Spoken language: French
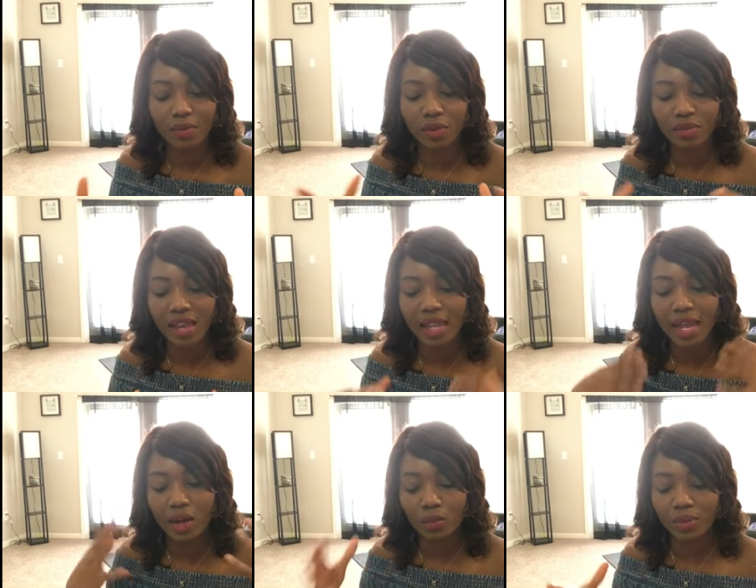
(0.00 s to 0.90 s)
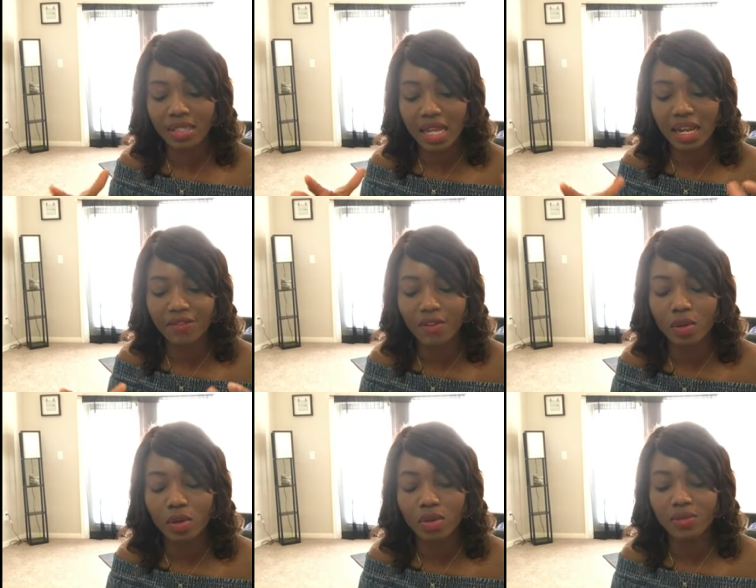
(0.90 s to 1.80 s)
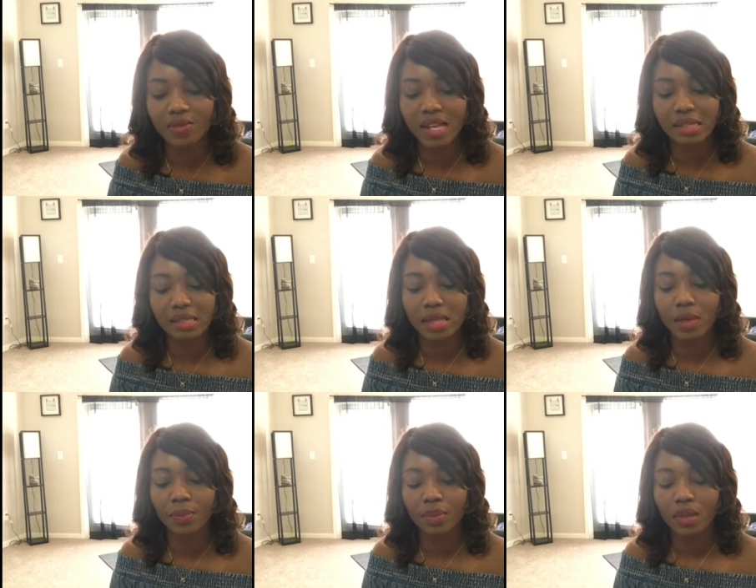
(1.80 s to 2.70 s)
vous devez aller à l'hôpital afin qu'on lui fasse euh,